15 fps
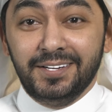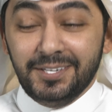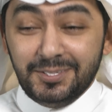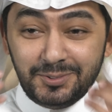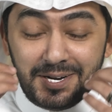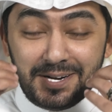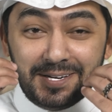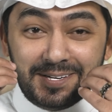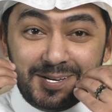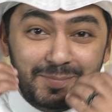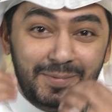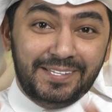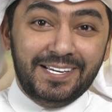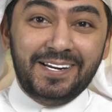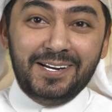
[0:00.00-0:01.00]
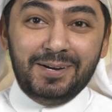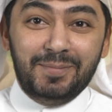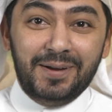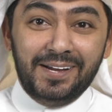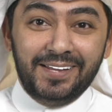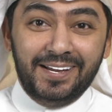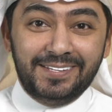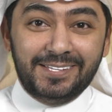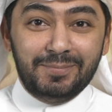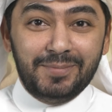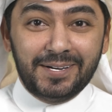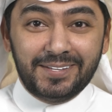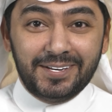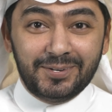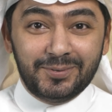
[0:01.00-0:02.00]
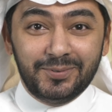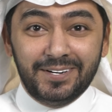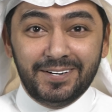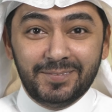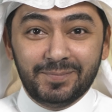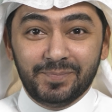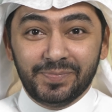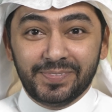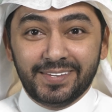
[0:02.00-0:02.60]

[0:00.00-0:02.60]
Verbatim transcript: يا رجل انا كلمتين على بعض حتى ما اقدر اقولها